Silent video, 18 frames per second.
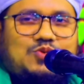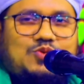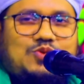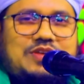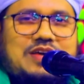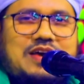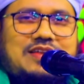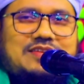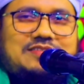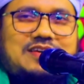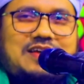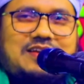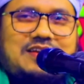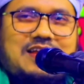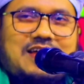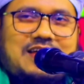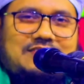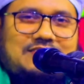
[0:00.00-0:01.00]
দুনিয়ার
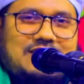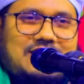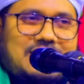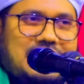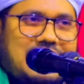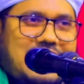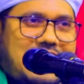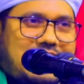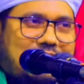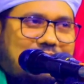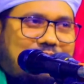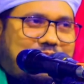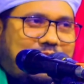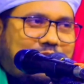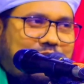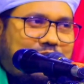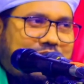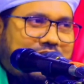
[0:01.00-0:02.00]
জান্নাত আর
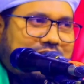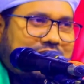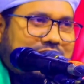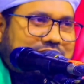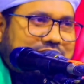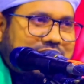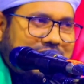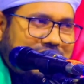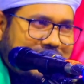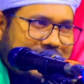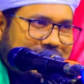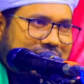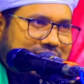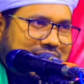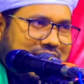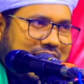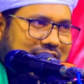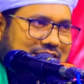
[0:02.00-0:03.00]
পরকালের জান্নাত কি